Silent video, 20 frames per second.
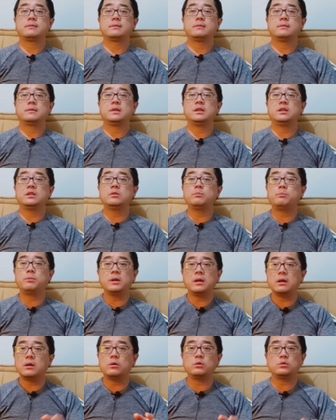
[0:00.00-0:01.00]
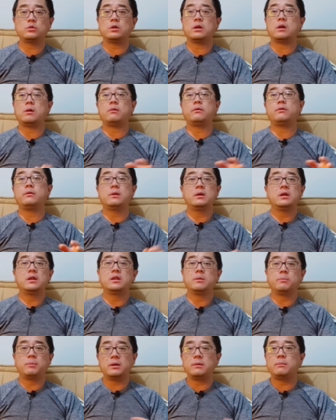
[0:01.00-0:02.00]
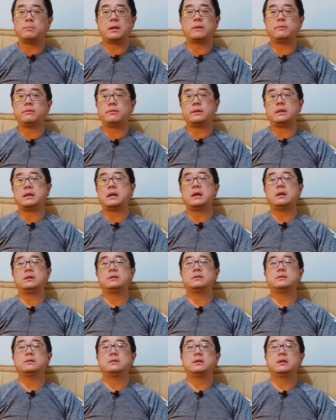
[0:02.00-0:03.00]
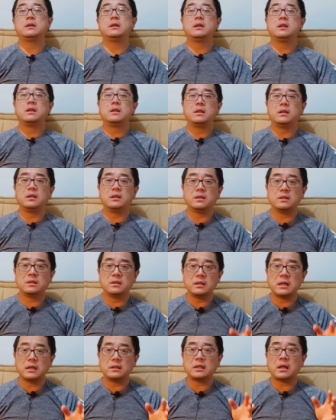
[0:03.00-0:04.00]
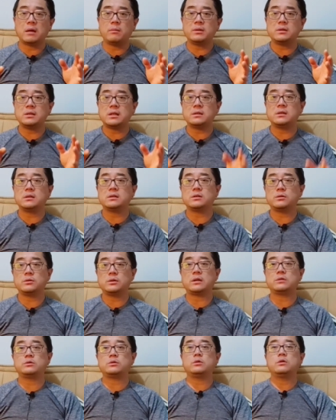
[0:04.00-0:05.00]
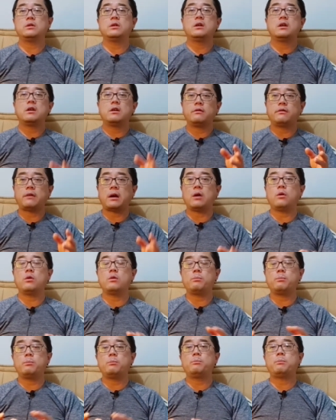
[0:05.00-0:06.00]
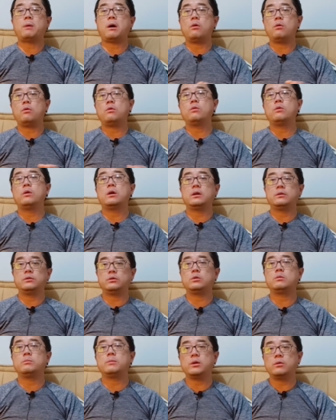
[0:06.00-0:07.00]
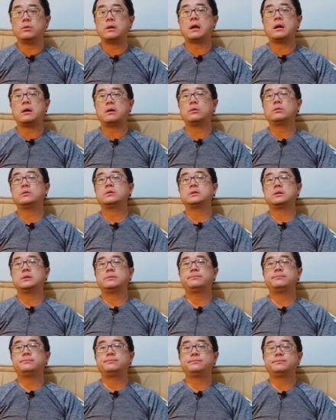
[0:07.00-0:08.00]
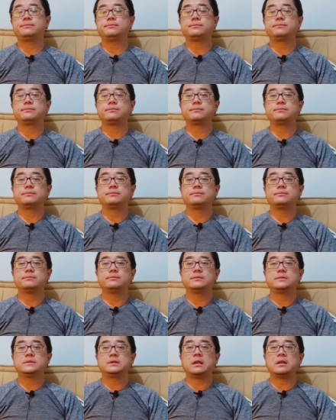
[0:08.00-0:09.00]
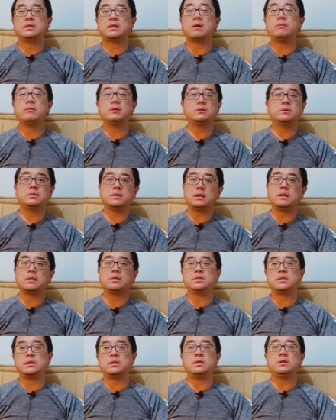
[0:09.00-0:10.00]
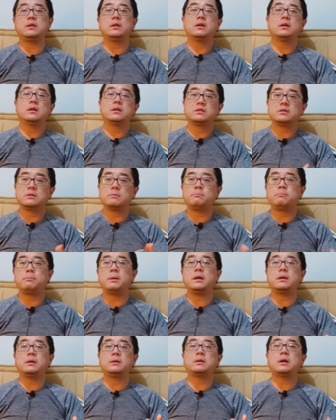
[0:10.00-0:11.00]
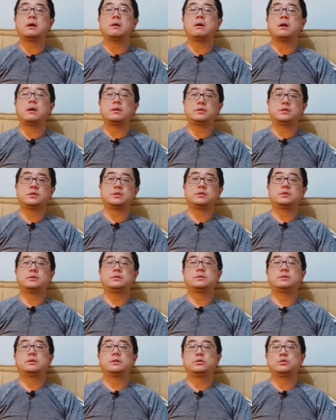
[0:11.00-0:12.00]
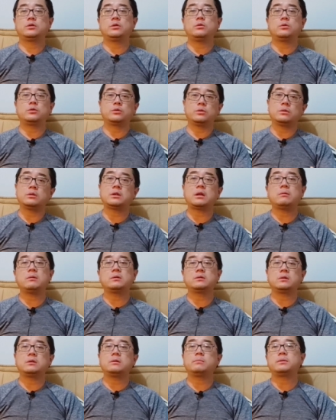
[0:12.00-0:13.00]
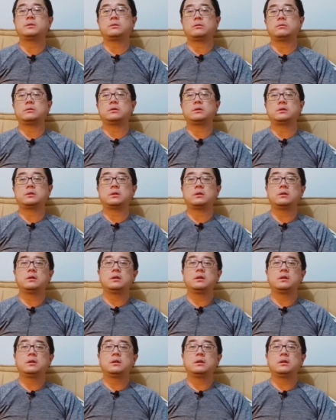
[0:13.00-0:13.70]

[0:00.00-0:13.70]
你就不能够最好，分，你不能把它分开了，你让他们在这个社会当中，反而会保护很多没有感染过的人，然后他们现在的行为是背道而驰，所以我觉得他们真的不懂这事儿，